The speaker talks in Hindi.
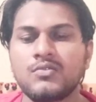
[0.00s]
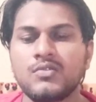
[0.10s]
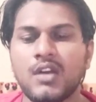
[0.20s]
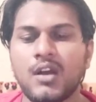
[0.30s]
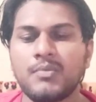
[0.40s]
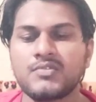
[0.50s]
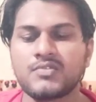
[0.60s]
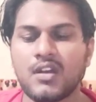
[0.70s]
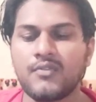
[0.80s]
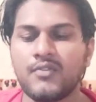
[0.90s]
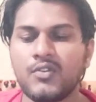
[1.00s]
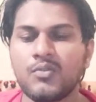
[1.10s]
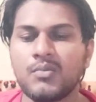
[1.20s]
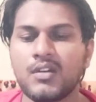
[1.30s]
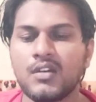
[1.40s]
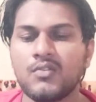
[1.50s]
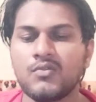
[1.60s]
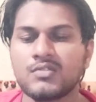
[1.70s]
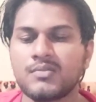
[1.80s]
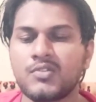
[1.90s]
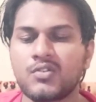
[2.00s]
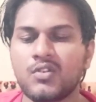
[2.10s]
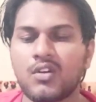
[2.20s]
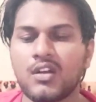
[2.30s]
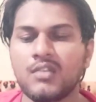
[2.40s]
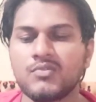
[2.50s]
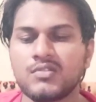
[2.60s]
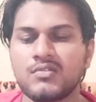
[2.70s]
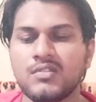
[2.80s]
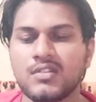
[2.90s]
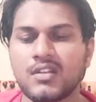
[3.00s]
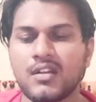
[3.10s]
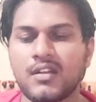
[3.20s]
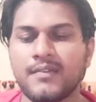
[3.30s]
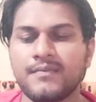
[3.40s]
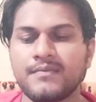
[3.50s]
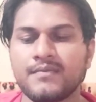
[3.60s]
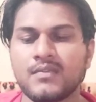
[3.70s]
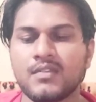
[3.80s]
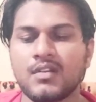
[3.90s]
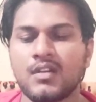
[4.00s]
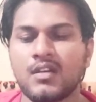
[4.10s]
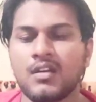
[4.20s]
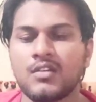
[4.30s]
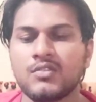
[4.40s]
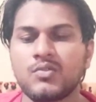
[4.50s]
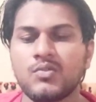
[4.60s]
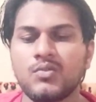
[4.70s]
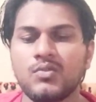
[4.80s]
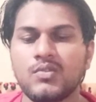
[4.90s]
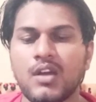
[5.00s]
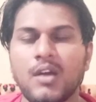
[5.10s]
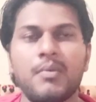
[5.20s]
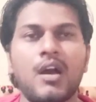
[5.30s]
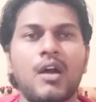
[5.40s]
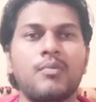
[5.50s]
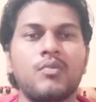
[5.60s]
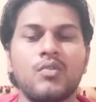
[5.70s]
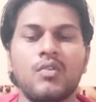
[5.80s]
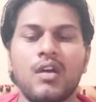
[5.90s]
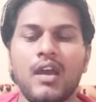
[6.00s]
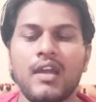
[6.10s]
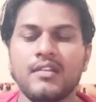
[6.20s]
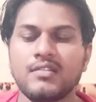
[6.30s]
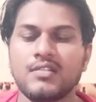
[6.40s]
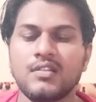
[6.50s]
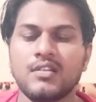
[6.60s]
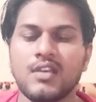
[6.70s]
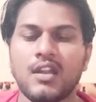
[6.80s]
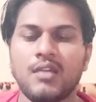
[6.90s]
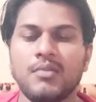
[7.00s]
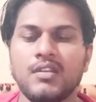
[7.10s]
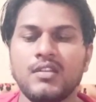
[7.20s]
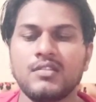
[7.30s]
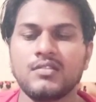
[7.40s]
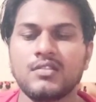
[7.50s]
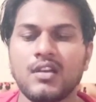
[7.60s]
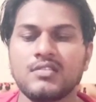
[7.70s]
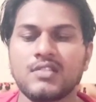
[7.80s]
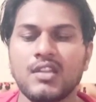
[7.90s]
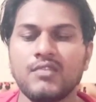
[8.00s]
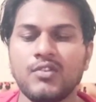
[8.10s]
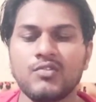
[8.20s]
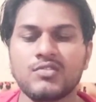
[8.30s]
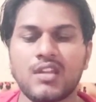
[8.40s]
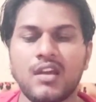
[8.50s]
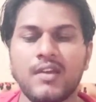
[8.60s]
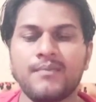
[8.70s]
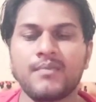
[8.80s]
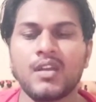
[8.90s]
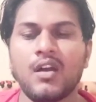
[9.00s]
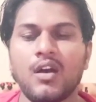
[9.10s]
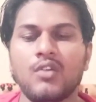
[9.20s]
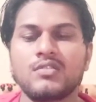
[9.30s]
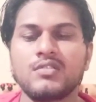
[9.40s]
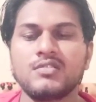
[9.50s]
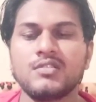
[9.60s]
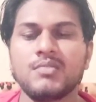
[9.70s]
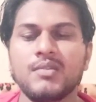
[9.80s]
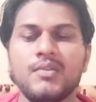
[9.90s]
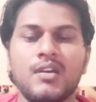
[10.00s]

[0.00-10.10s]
तो यहाँ पे शॉर्ट वीडियो में है वो सब टिकटॉक का ही मुझे तो नज़र आ रहा है तो यहाँ पे आपको ऐड नज़र नहीं आ रहा मैंने कई सारे वीडियो चलाएं और किसी में